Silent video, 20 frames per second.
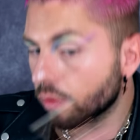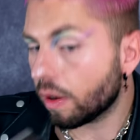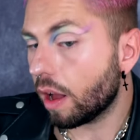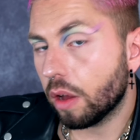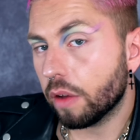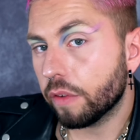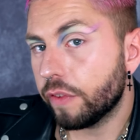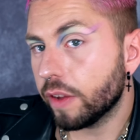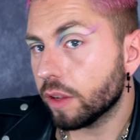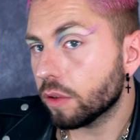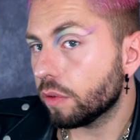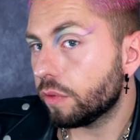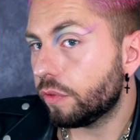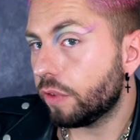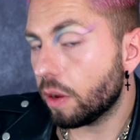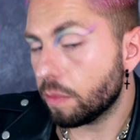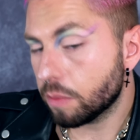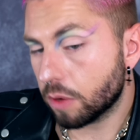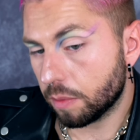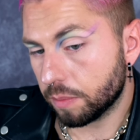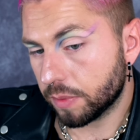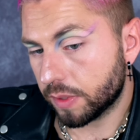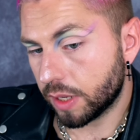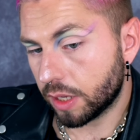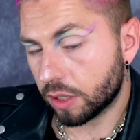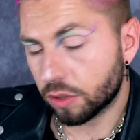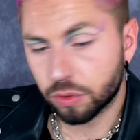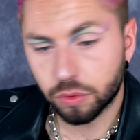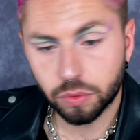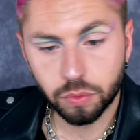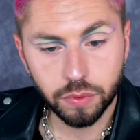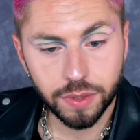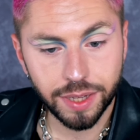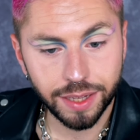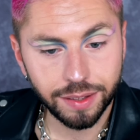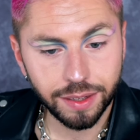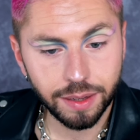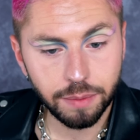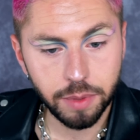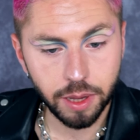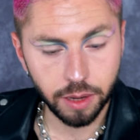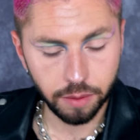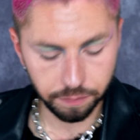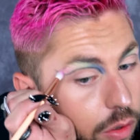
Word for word: vois, en fin de forme comme ça, je trouve ça très bien.